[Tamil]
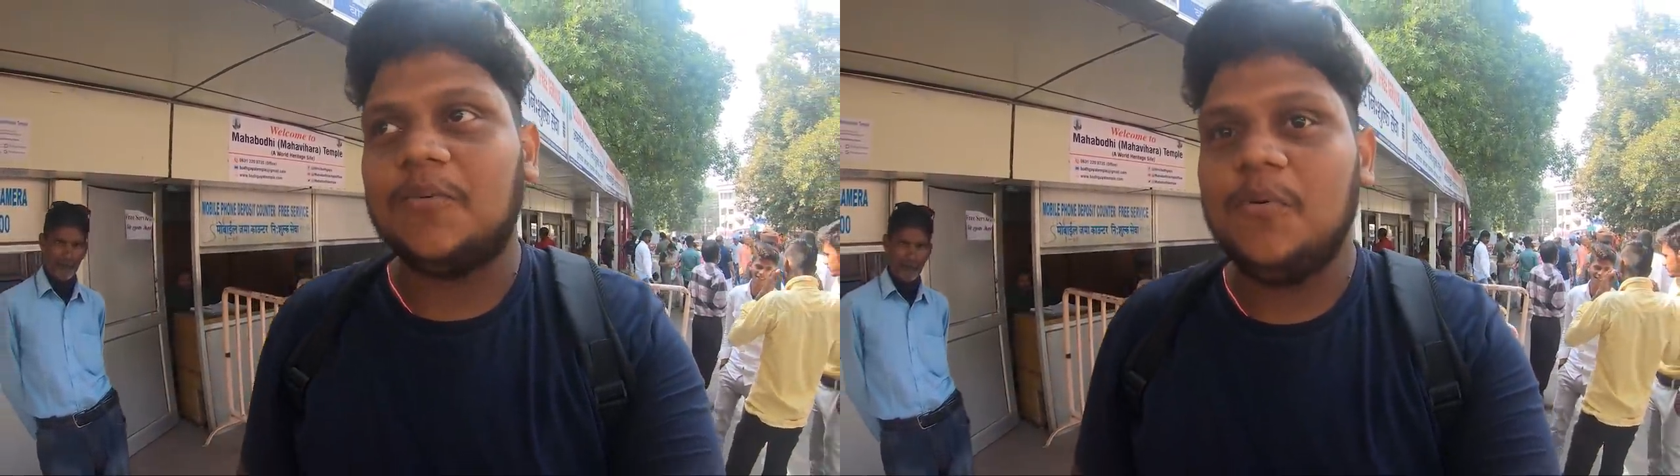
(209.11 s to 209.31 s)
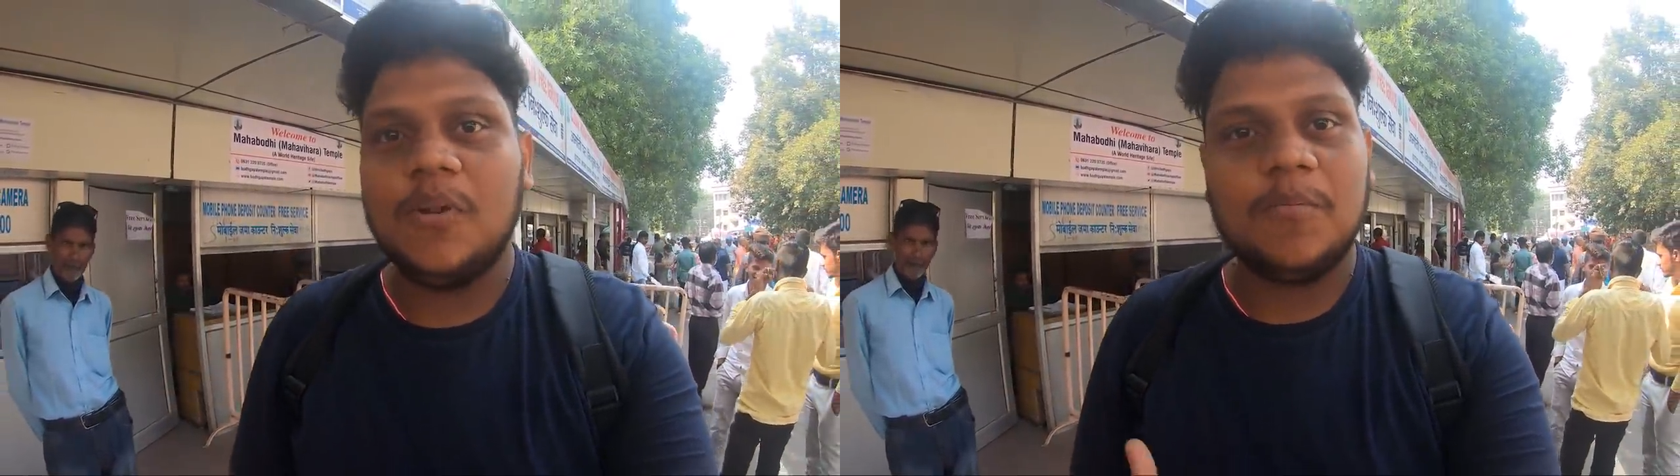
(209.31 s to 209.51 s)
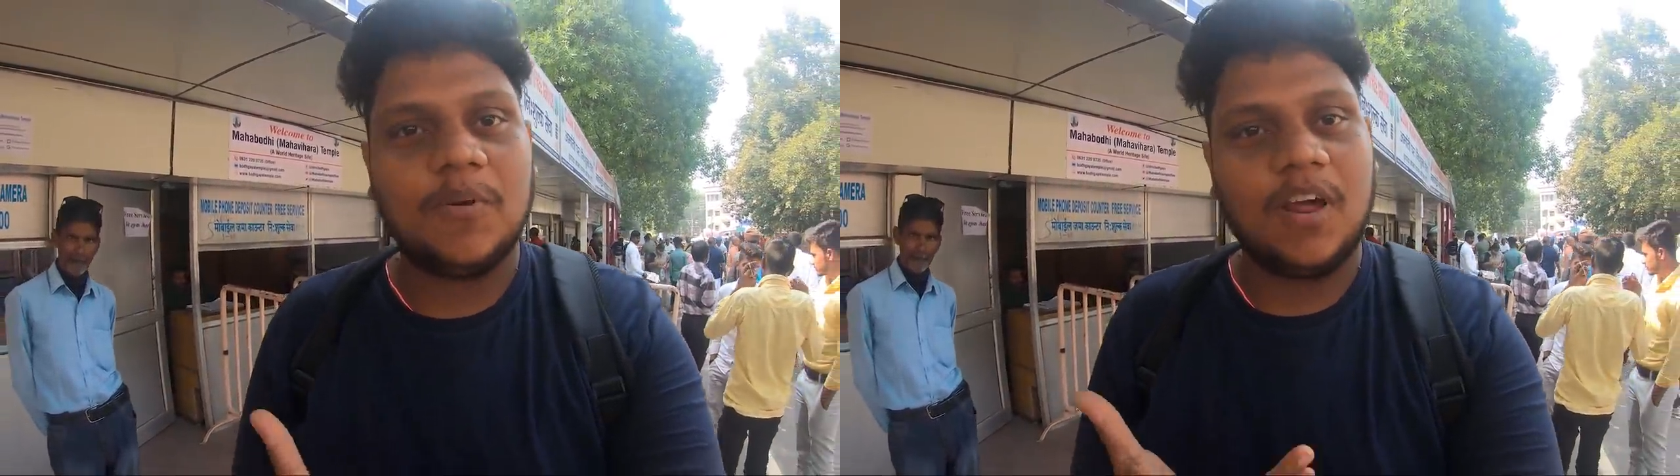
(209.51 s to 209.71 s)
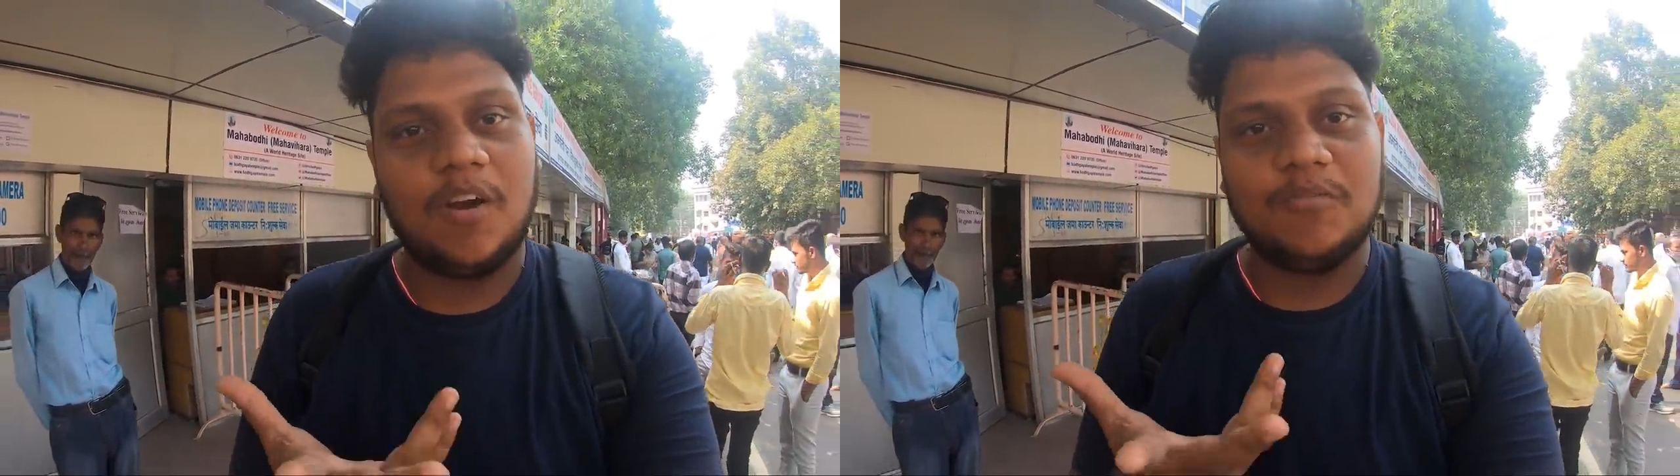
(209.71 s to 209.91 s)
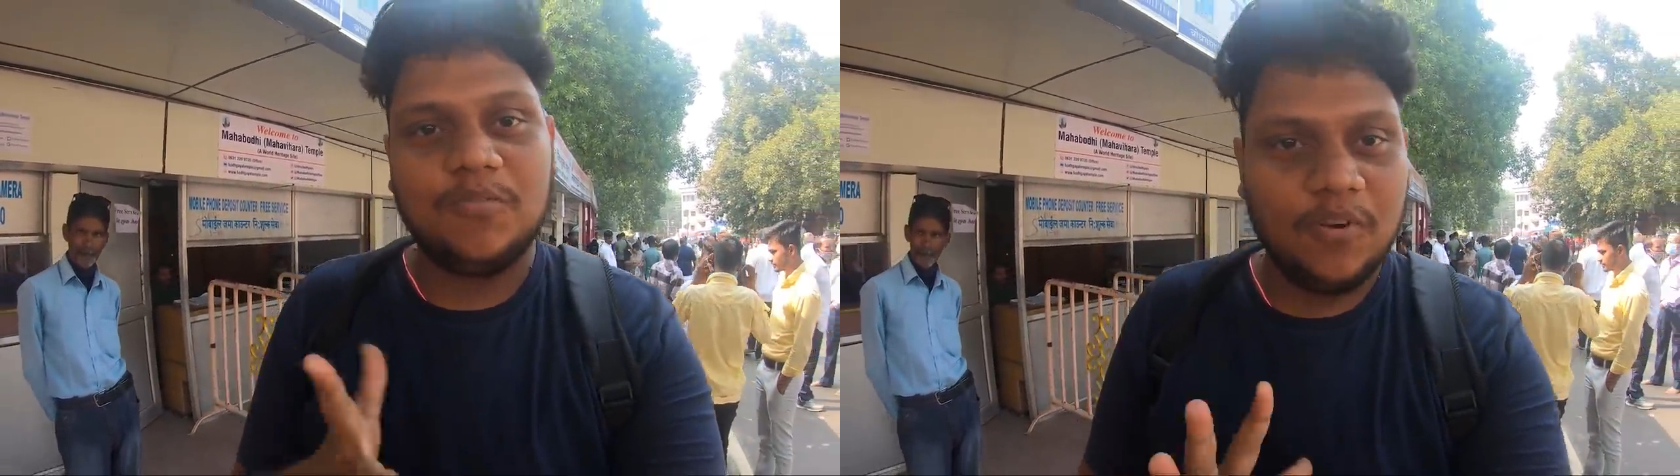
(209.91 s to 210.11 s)
உள்ளே போனால்
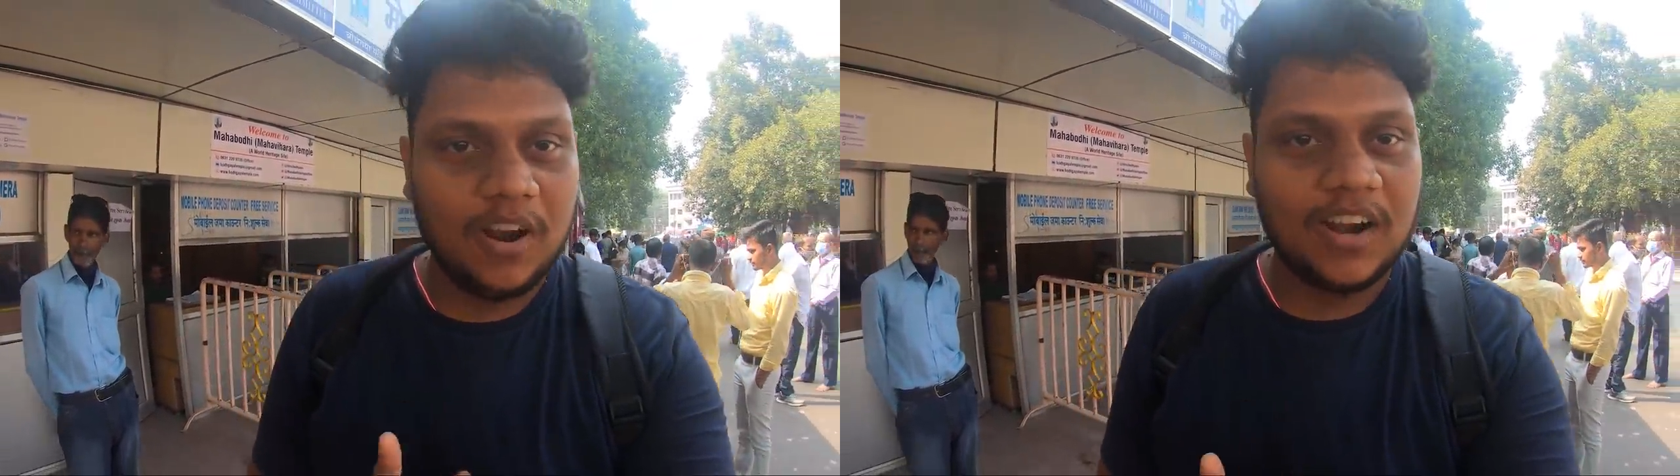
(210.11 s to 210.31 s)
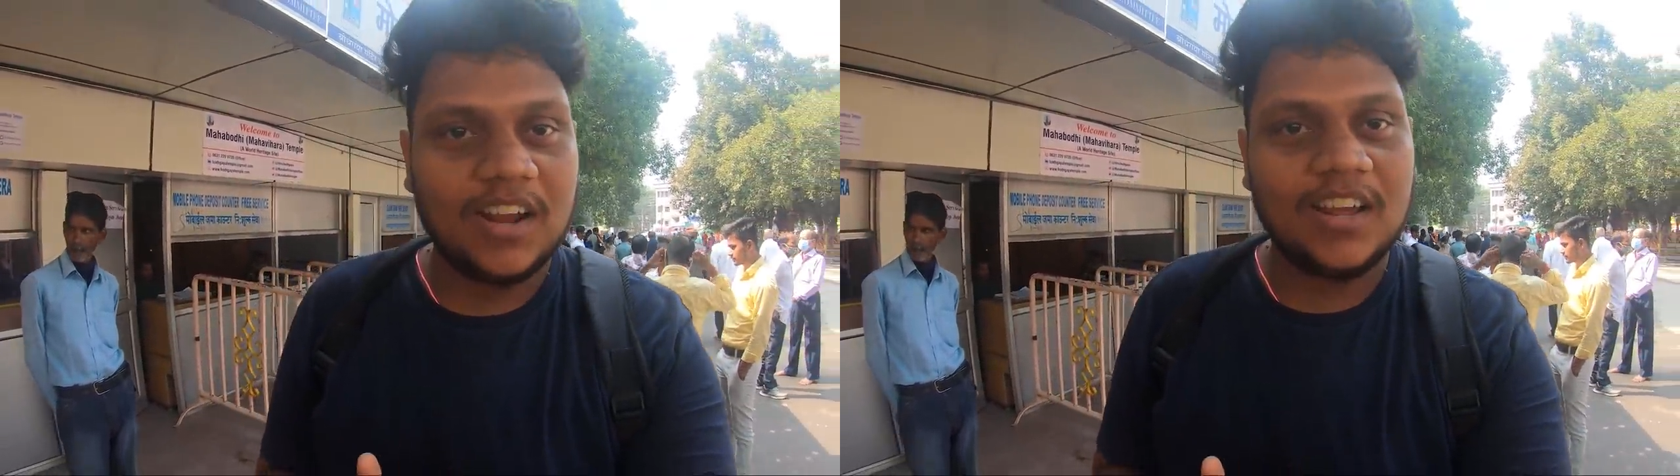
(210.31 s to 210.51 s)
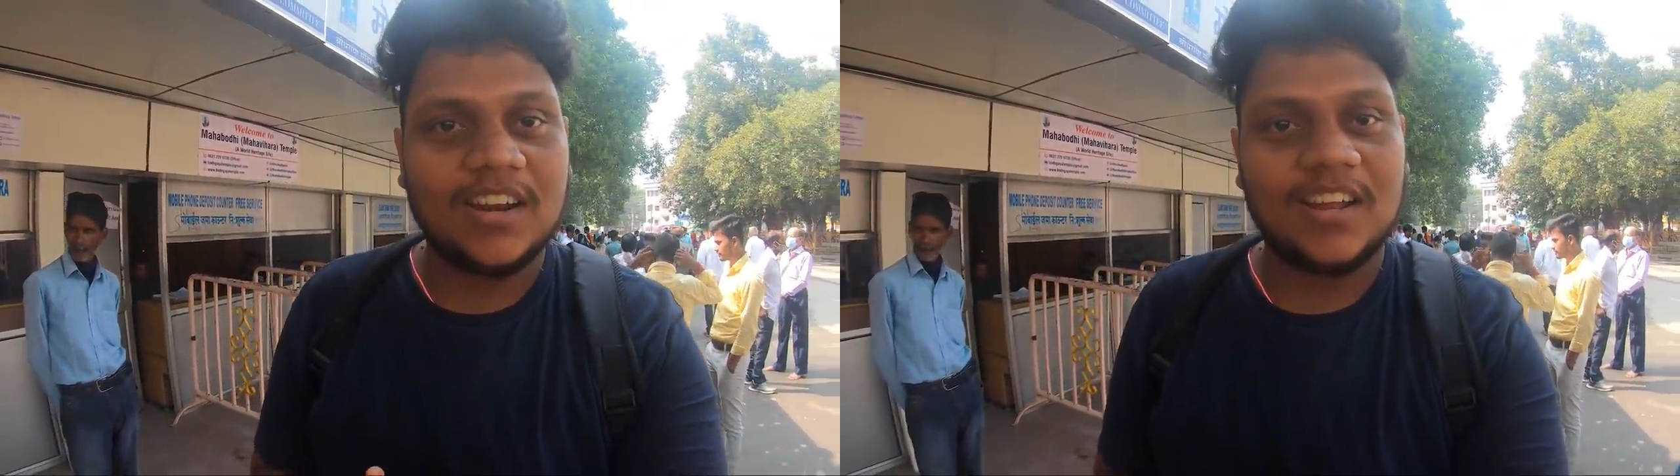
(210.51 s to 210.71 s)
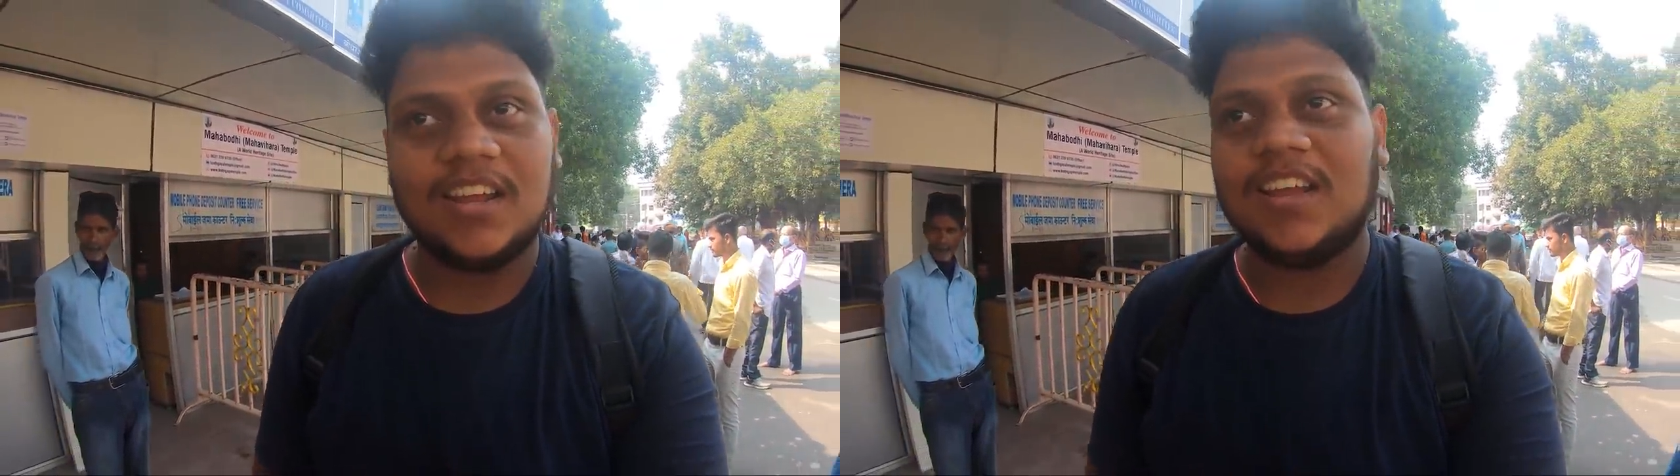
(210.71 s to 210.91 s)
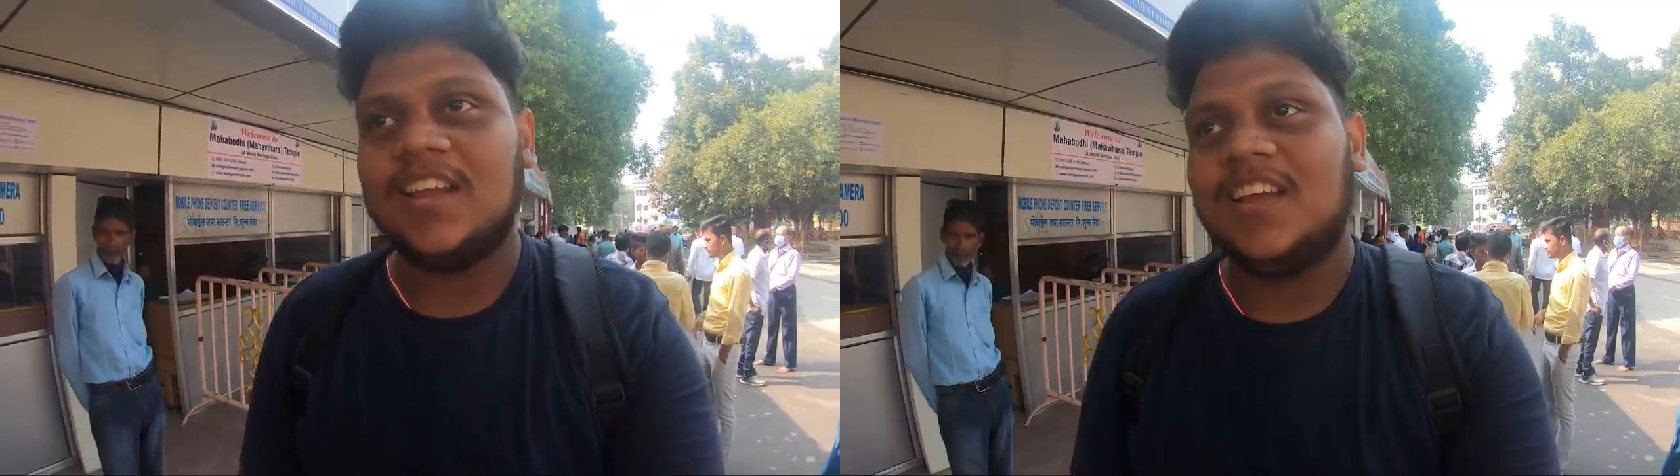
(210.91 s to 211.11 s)
அவ்வளோ அழகாக இருக்குது